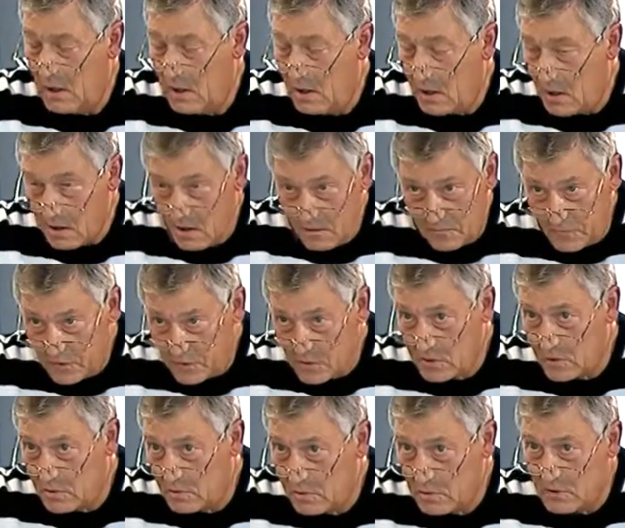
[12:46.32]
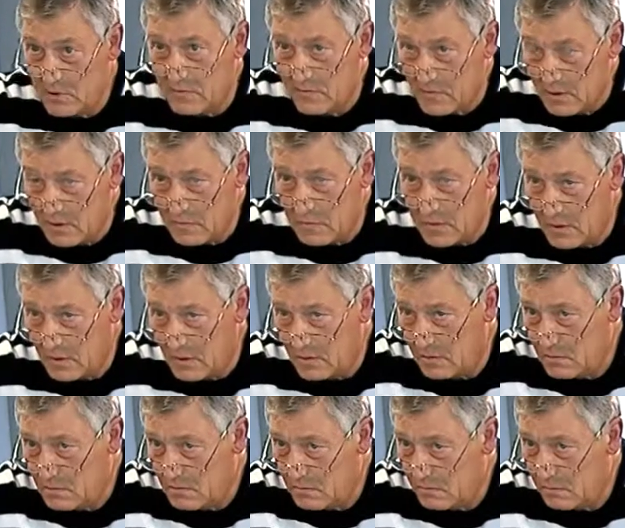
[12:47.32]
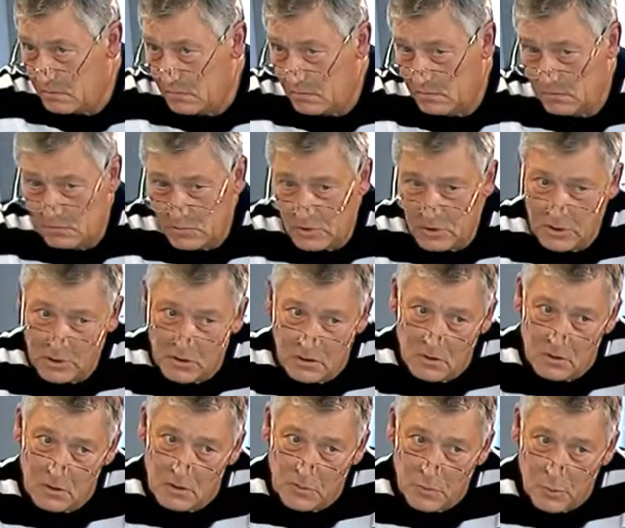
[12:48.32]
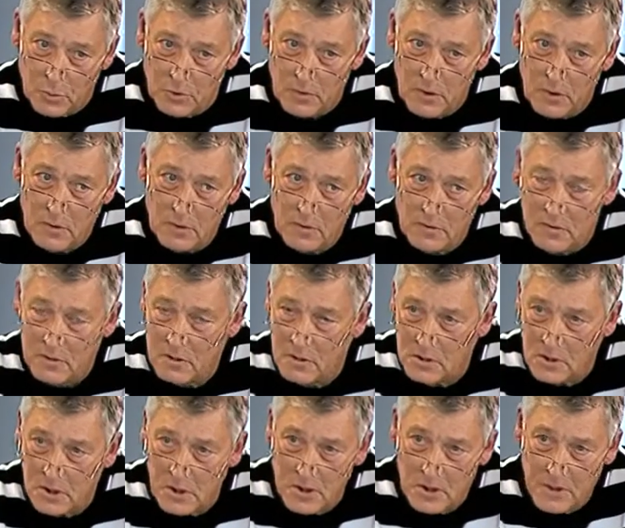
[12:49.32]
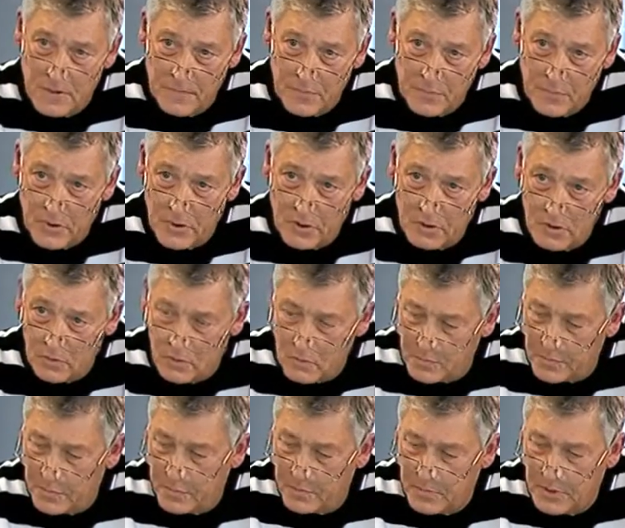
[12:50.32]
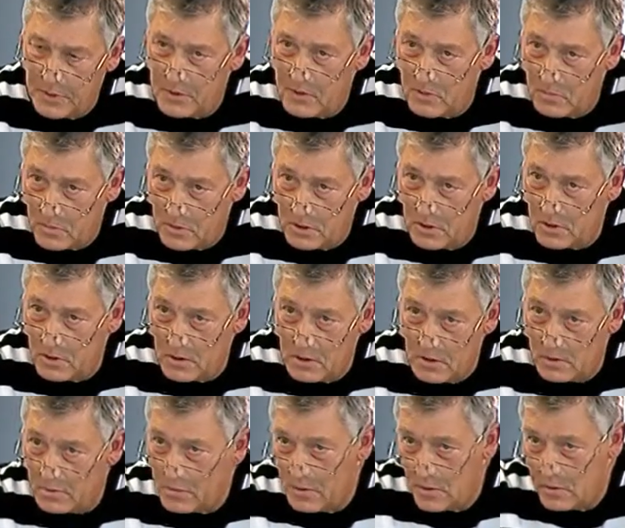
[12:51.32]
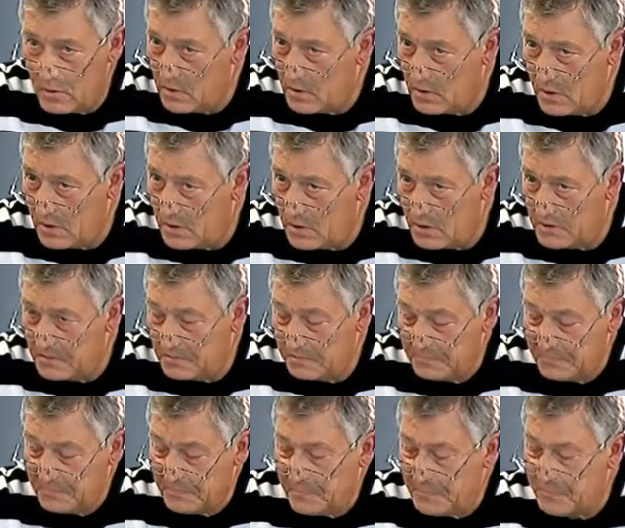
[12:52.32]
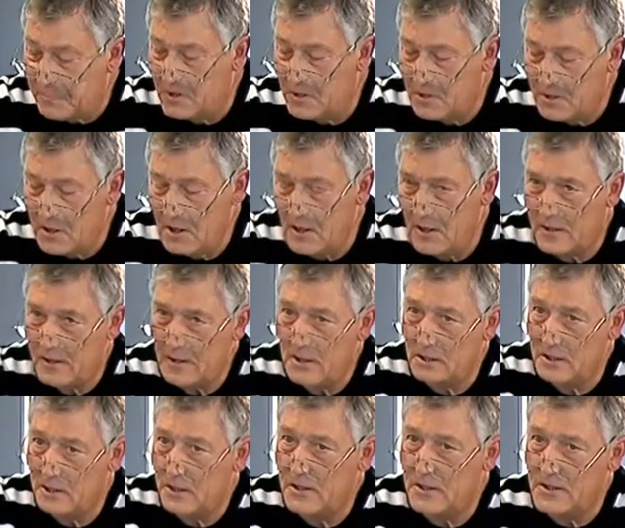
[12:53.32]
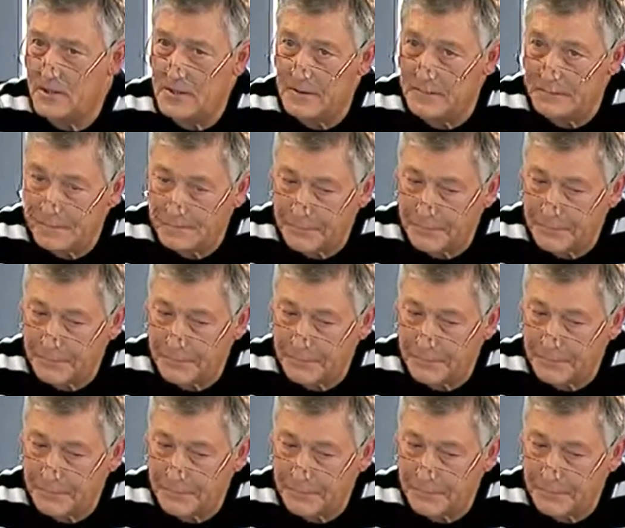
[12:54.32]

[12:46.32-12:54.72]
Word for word: и фиксируется время значит, спутникового слежения, поэтому прибытие машины на определенный адрес всегда отражается.